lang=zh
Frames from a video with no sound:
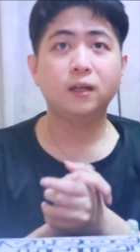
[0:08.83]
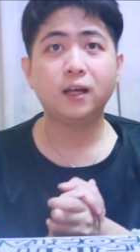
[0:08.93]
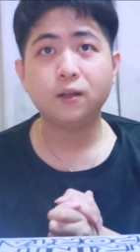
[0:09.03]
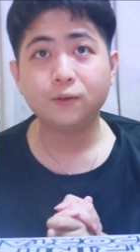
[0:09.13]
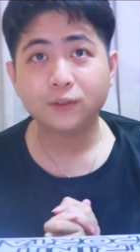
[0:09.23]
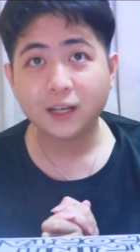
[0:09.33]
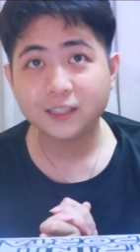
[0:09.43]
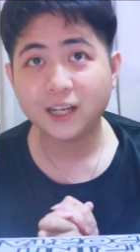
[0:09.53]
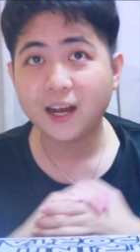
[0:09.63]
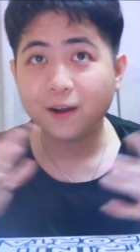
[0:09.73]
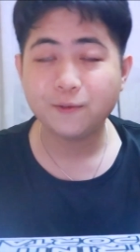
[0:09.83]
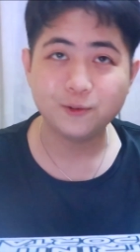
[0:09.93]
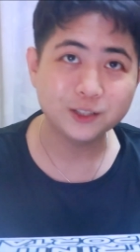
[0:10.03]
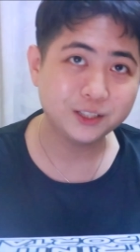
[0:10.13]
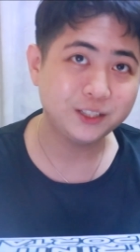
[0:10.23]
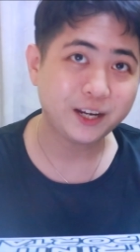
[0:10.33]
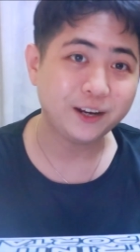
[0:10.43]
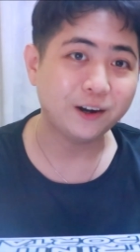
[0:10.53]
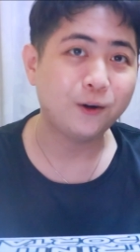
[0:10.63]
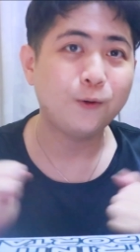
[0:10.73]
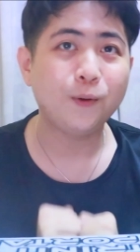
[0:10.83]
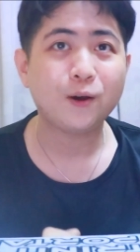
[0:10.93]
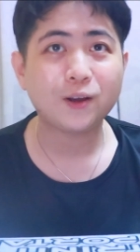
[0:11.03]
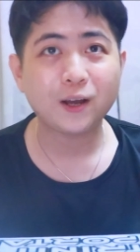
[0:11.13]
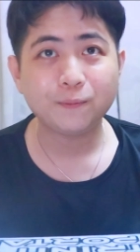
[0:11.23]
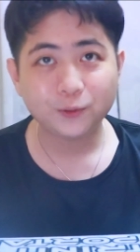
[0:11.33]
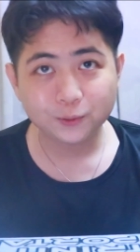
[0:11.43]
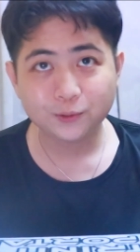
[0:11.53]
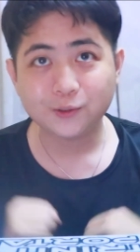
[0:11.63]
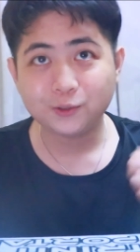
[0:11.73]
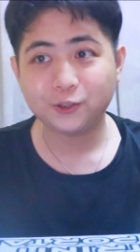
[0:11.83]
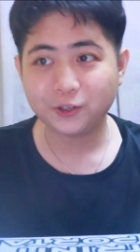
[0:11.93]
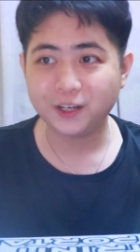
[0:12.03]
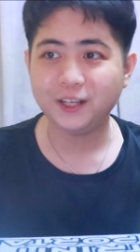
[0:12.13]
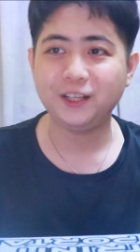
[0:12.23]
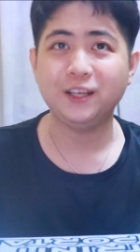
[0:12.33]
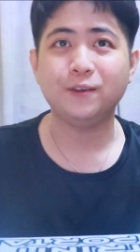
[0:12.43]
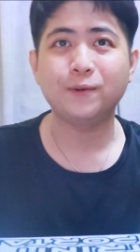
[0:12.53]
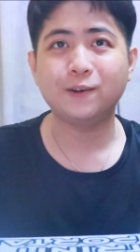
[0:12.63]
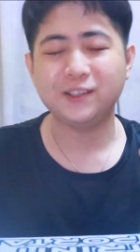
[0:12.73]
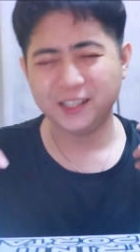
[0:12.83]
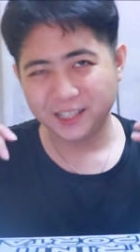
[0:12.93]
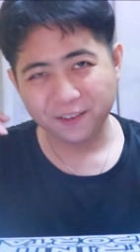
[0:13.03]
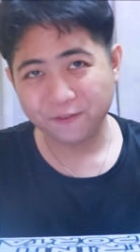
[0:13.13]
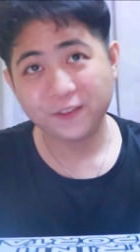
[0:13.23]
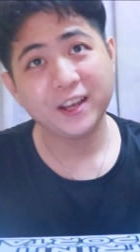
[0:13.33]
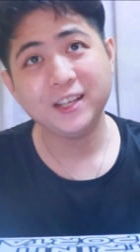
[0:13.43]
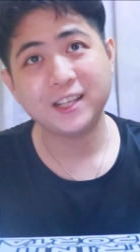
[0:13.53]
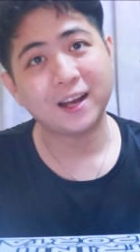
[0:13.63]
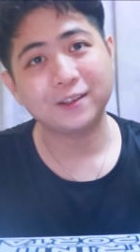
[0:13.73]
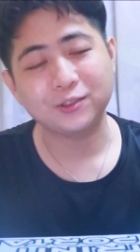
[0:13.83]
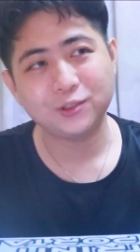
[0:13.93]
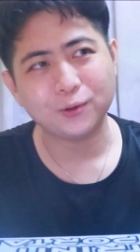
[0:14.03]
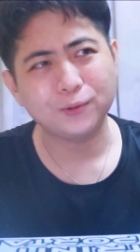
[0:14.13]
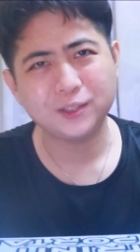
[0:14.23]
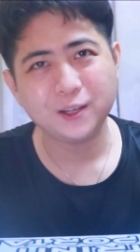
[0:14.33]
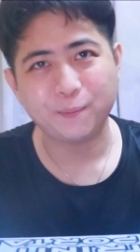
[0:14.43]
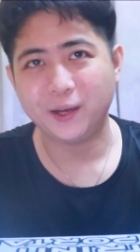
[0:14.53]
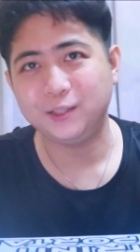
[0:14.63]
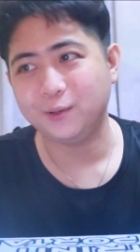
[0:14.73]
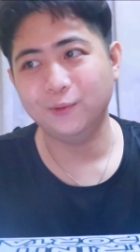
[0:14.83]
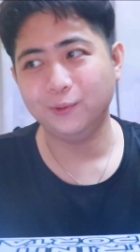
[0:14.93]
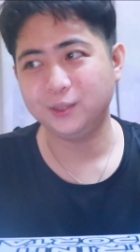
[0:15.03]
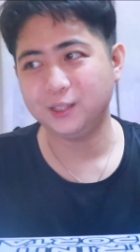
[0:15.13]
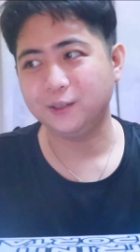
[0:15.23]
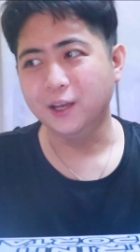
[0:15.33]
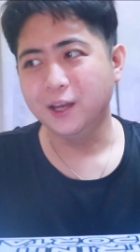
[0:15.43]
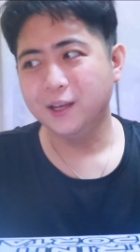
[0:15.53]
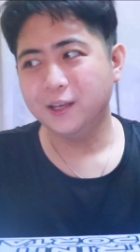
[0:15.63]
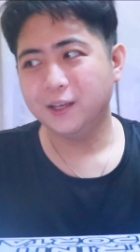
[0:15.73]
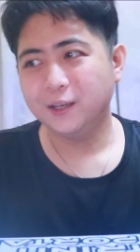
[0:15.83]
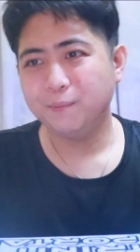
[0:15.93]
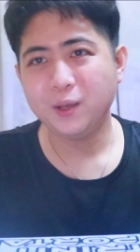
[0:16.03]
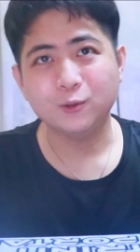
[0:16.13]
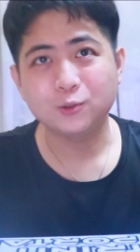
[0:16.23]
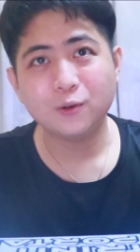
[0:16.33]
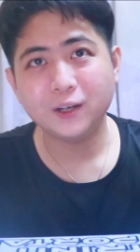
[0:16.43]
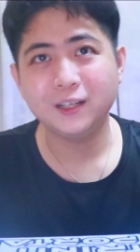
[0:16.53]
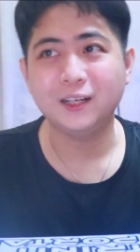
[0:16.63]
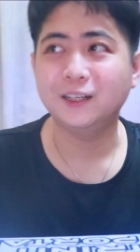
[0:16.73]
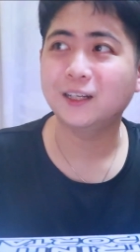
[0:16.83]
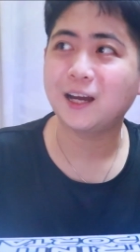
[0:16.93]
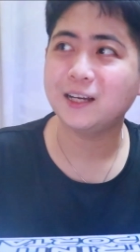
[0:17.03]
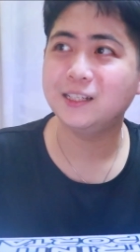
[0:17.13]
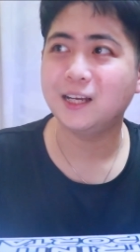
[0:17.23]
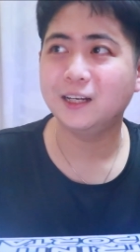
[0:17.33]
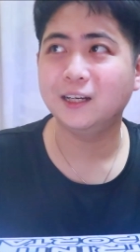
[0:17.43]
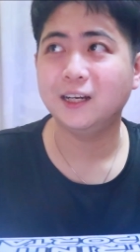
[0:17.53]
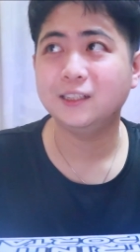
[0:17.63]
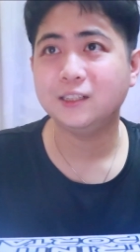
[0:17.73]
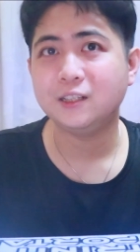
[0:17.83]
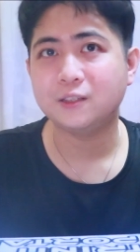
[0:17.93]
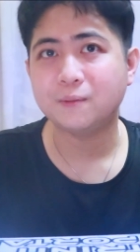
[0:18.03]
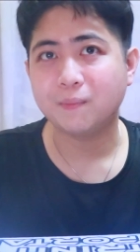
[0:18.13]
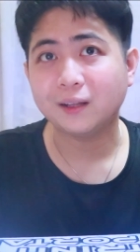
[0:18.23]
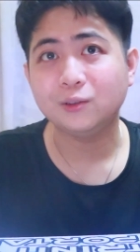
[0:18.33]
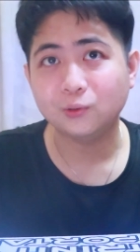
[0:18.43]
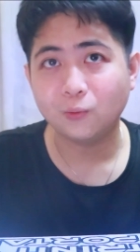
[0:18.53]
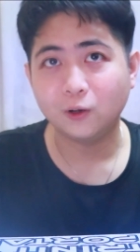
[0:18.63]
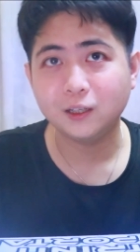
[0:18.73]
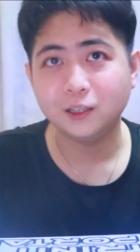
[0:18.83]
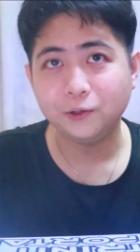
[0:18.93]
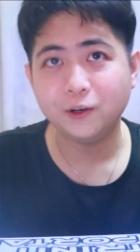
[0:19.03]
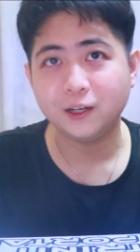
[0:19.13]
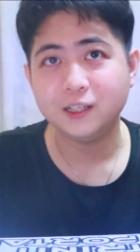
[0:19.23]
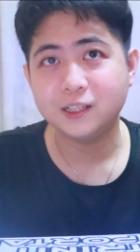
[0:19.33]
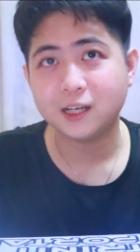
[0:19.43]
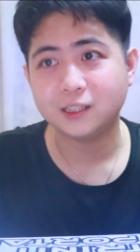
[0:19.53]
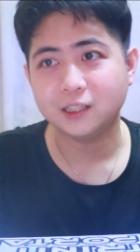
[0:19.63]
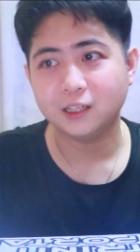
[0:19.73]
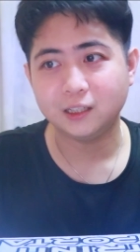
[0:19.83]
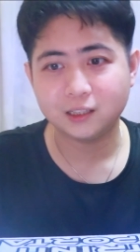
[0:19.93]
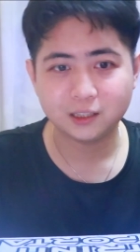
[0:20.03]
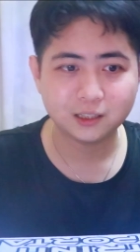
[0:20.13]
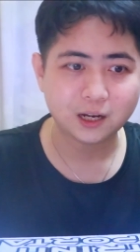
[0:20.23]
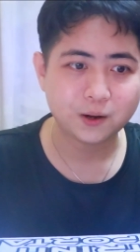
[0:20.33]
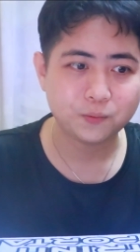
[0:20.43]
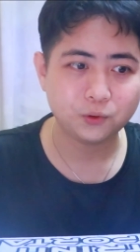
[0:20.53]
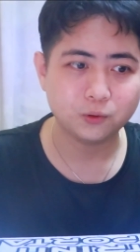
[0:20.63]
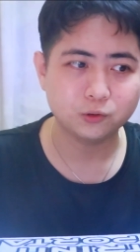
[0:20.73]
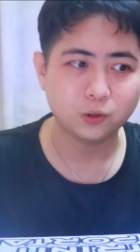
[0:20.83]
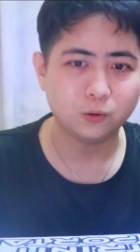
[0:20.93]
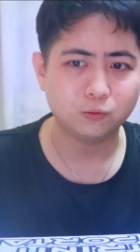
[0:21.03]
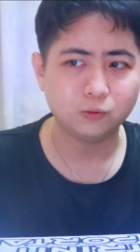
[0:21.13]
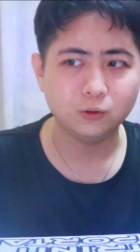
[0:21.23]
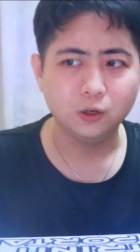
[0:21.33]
Hello，大家好，我是 J，然后 Welcome to Trinity。哇，已经非常久，四百久，我已经没有做任何的开箱了，而且也是蛮多个月一下子的，应该是差不多从